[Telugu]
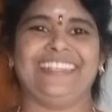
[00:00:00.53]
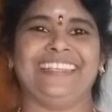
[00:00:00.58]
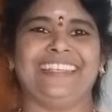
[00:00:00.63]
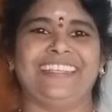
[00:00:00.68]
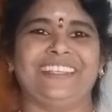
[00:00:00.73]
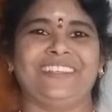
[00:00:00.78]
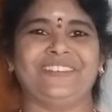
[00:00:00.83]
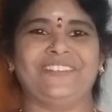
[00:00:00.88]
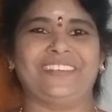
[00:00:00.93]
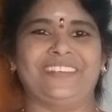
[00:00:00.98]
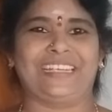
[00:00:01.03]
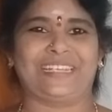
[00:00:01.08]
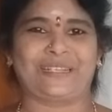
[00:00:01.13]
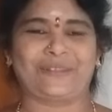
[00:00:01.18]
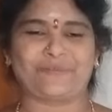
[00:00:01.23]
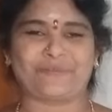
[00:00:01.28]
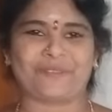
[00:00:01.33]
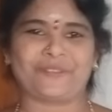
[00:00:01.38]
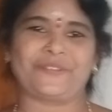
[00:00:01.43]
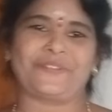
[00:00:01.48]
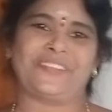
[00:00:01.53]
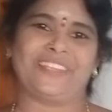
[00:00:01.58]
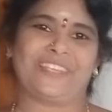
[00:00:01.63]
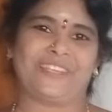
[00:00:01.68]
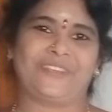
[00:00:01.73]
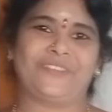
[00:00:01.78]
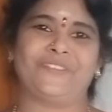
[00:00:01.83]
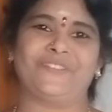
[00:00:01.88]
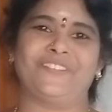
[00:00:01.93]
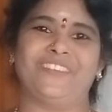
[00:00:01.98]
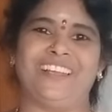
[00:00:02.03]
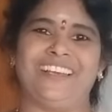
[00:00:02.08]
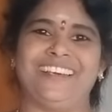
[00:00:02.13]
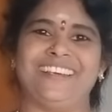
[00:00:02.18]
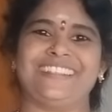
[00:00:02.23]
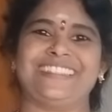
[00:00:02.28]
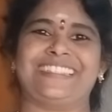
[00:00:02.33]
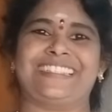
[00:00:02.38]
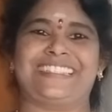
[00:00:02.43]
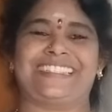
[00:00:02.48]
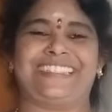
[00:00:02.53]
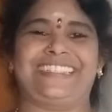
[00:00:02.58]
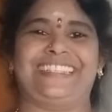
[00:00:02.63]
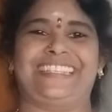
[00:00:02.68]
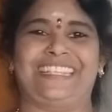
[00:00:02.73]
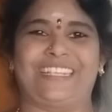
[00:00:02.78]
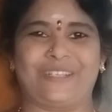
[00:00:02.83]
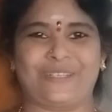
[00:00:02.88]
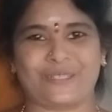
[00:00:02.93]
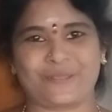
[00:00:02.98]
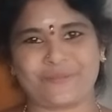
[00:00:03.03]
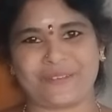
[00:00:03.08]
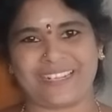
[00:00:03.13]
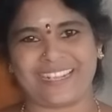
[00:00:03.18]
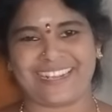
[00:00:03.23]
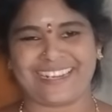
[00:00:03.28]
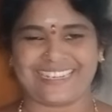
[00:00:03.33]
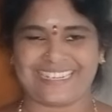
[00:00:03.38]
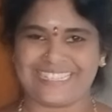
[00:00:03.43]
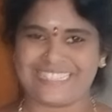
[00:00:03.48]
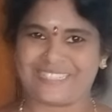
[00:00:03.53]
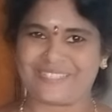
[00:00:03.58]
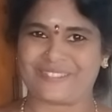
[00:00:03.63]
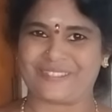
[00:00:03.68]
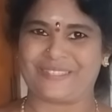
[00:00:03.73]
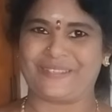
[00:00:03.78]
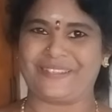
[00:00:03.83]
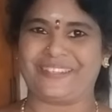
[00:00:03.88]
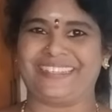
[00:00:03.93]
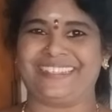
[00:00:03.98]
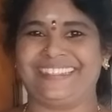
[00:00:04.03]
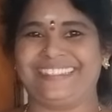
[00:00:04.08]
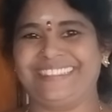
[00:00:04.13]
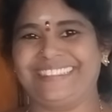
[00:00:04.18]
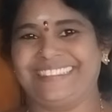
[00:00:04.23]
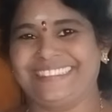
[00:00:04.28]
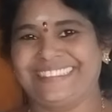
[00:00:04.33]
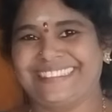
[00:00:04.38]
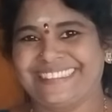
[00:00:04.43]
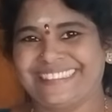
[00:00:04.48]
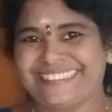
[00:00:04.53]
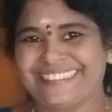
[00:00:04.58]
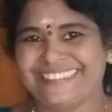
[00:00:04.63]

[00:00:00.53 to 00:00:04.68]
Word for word: హాయ్ అండి వెల్కమ్ టు క్యూ బ్లాగ్స్ ఈరోజు మా గార్డెన్ చూద్దాం రండి